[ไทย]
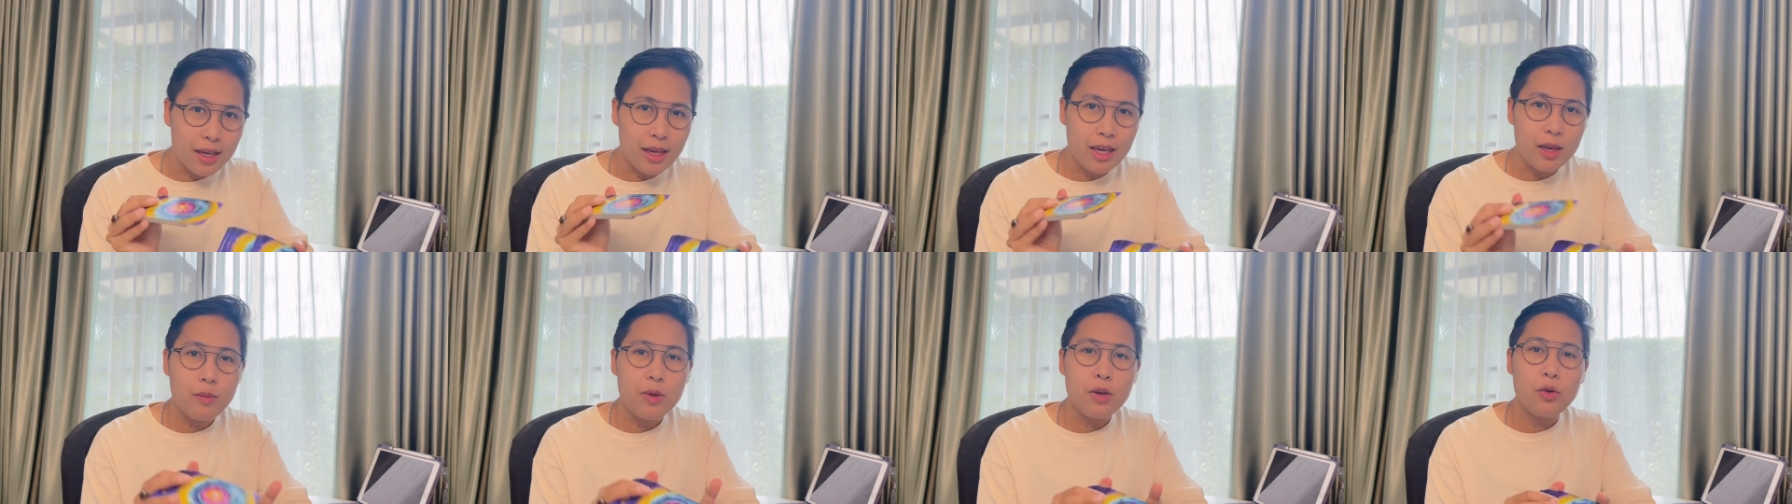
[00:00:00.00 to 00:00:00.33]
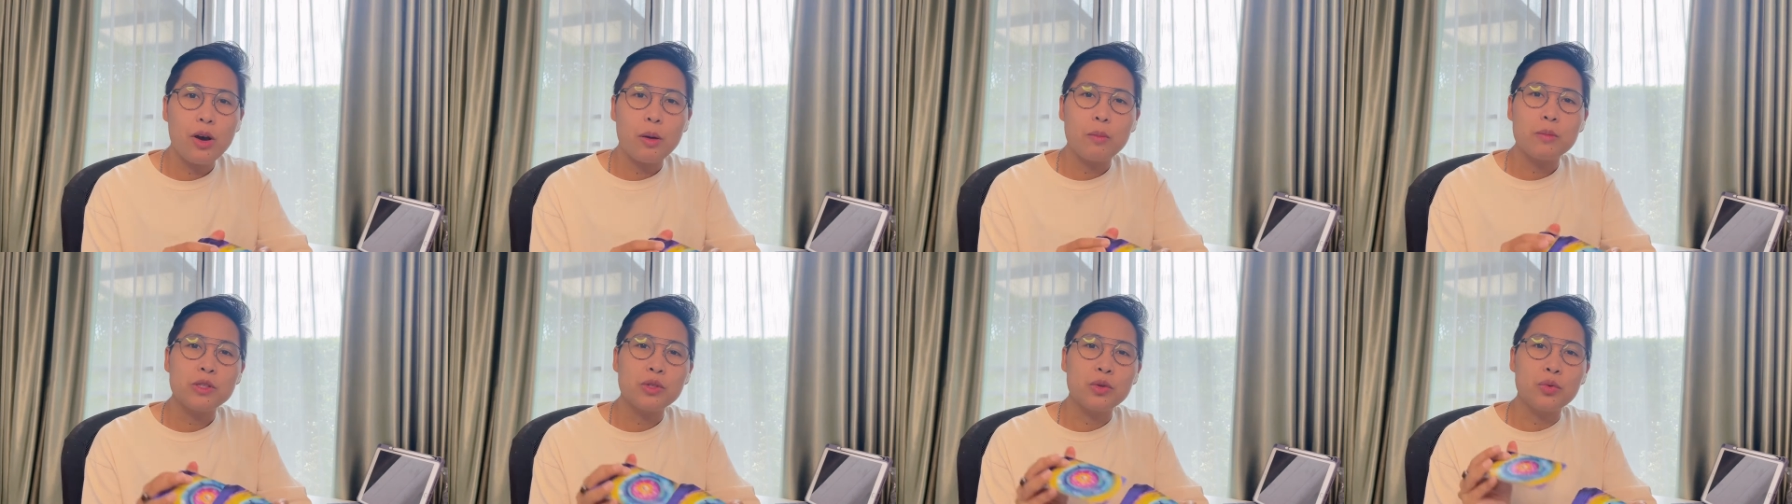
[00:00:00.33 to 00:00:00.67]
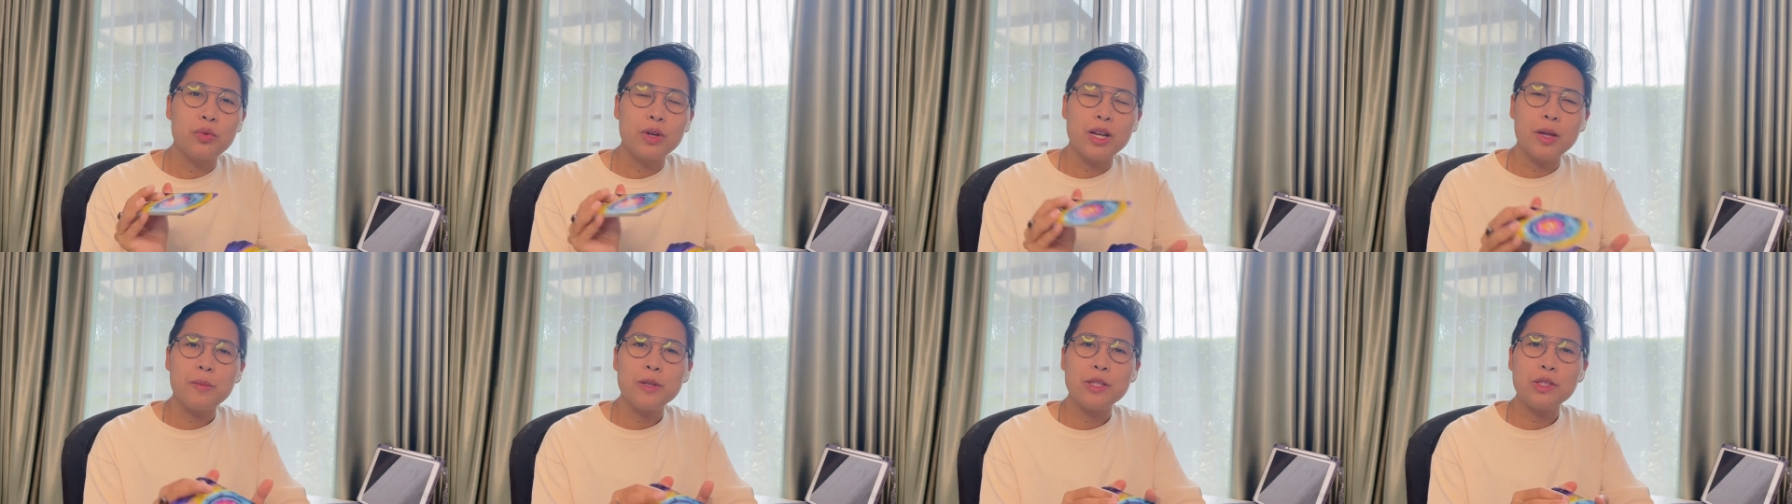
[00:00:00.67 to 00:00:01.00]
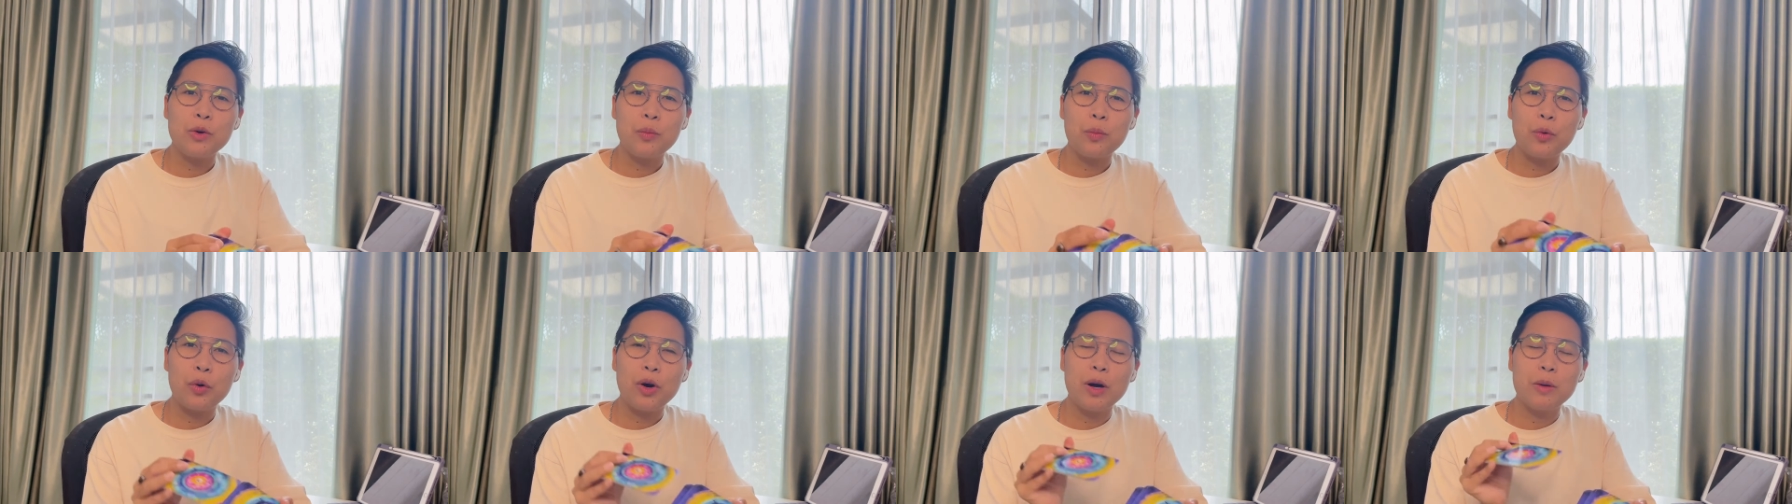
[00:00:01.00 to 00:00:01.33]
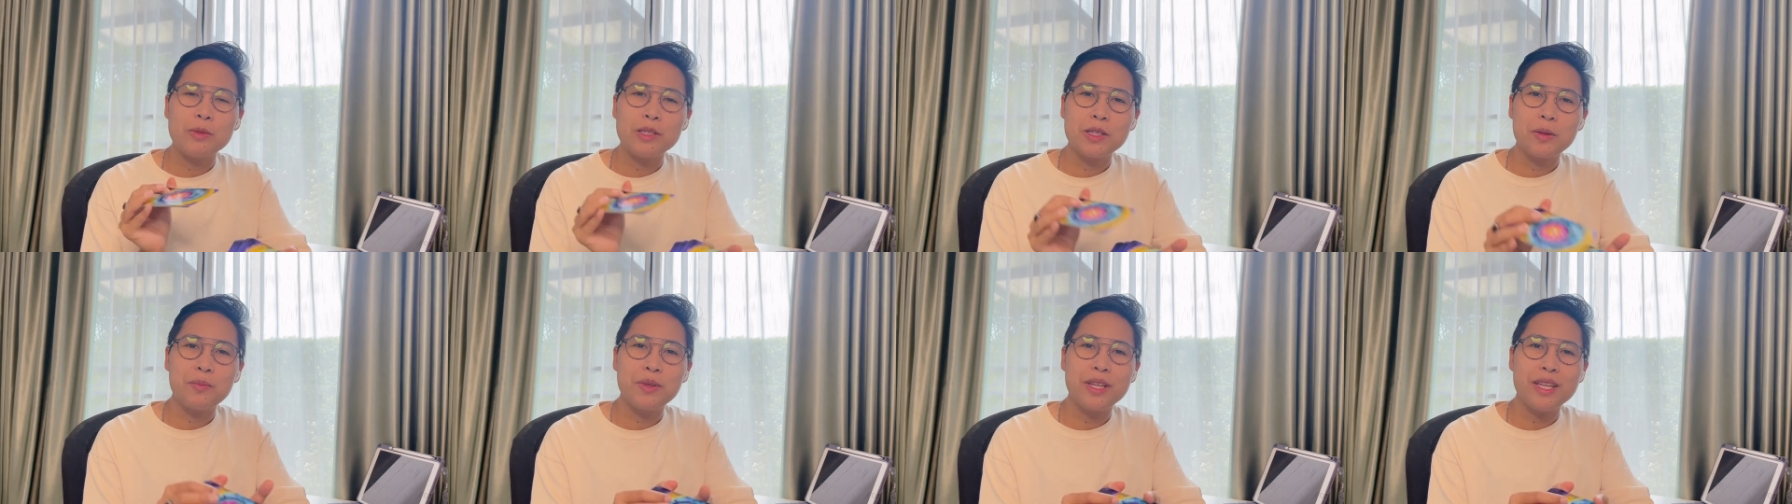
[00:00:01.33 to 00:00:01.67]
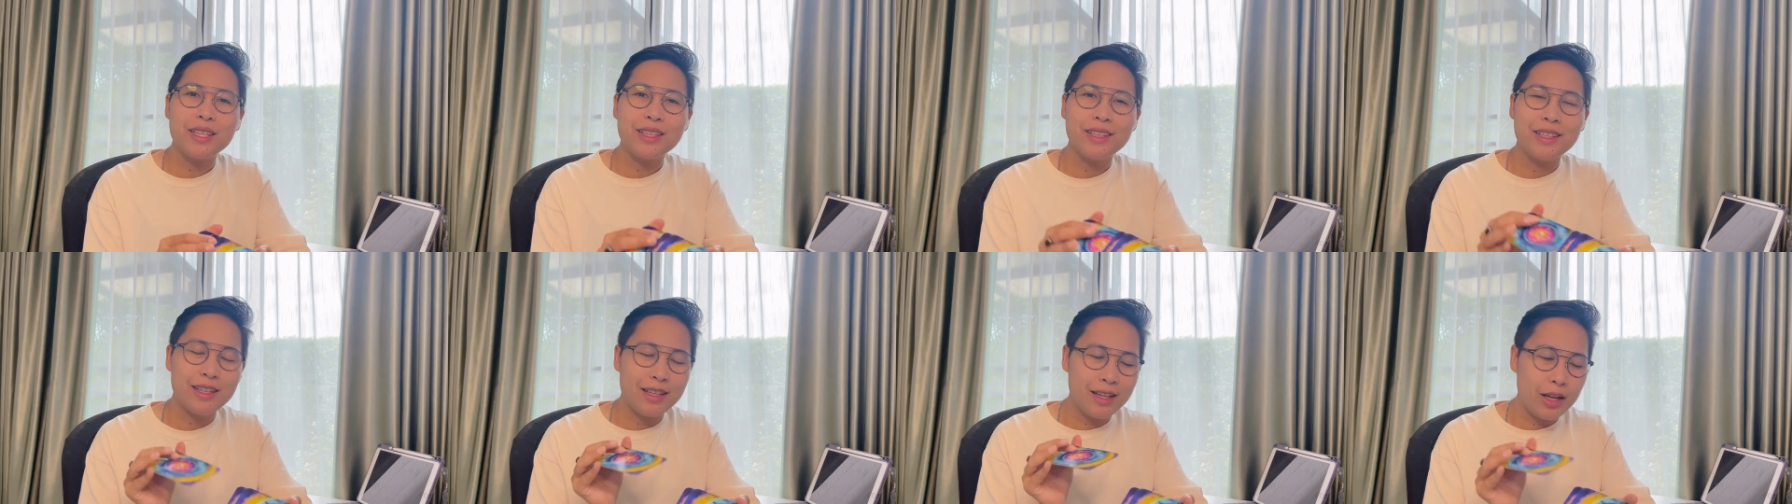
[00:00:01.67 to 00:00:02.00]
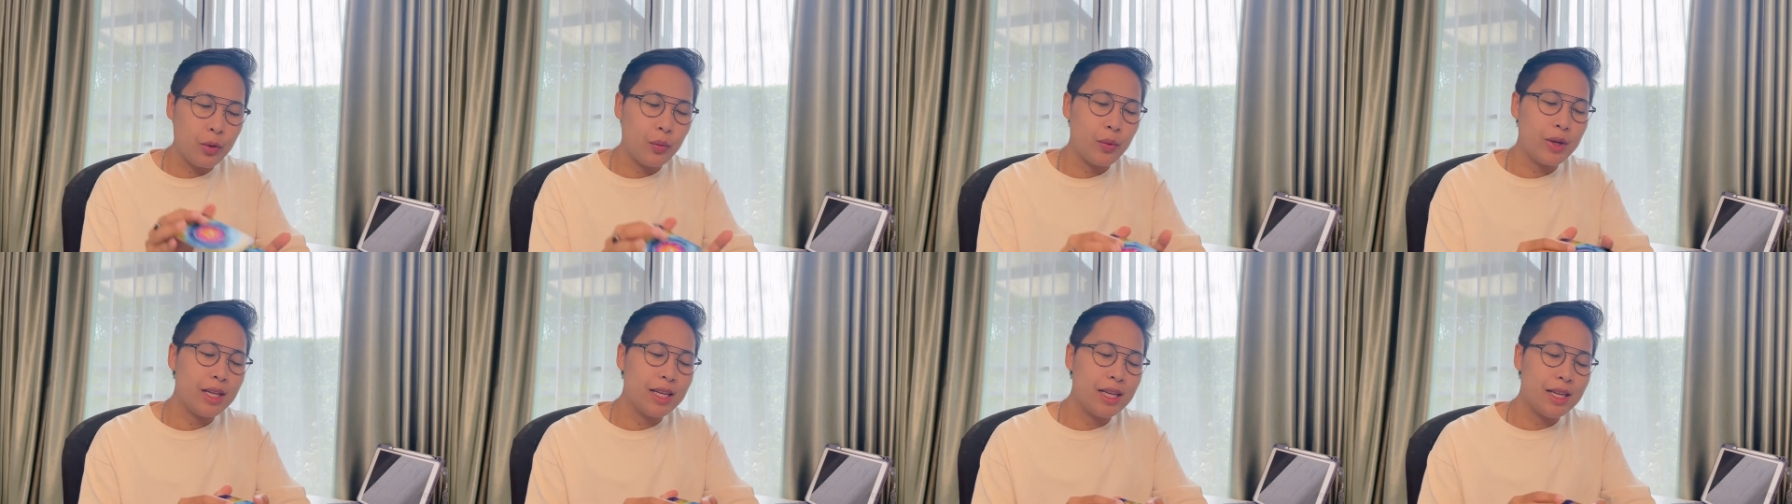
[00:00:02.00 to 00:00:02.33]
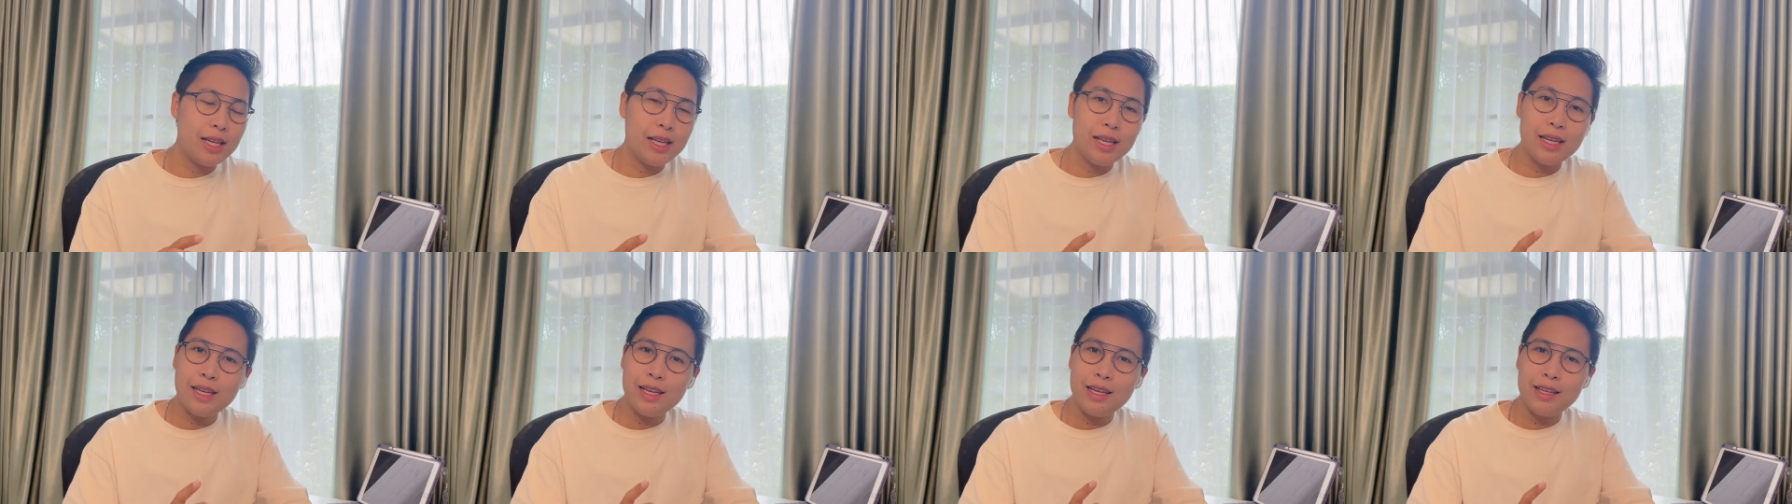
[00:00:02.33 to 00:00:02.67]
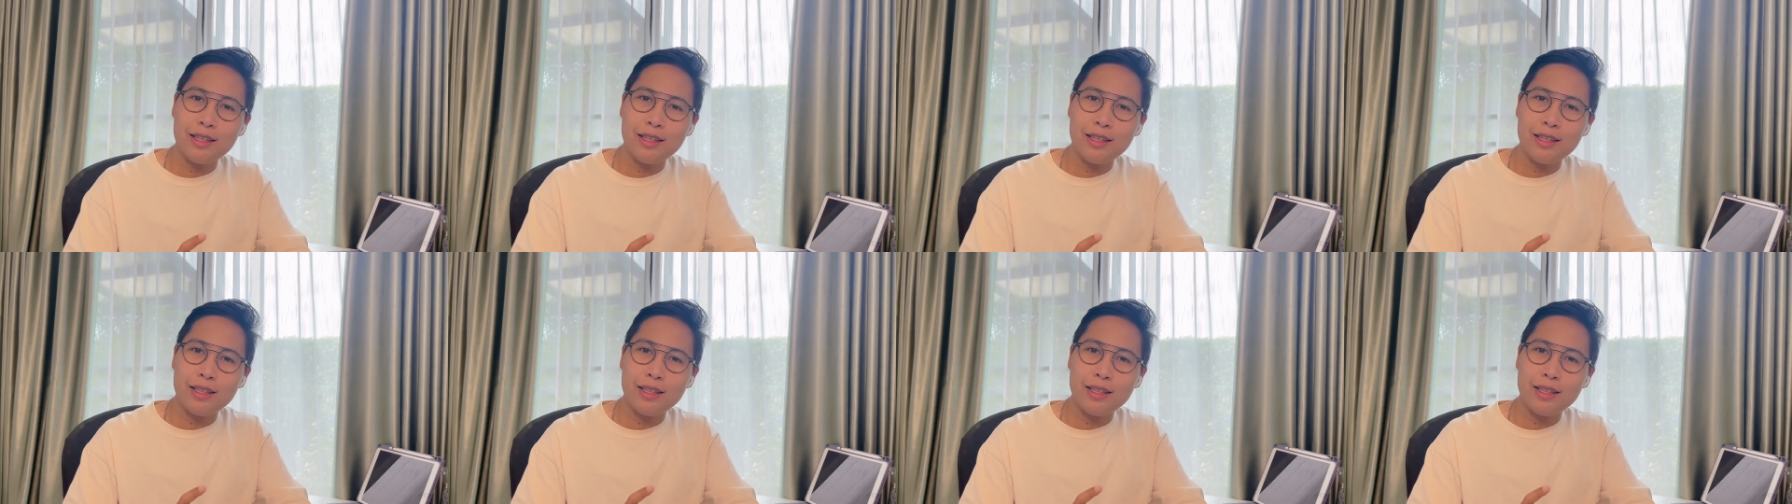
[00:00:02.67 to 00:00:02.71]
ให้มีความสุขและประสบความสำเร็จในวันนี้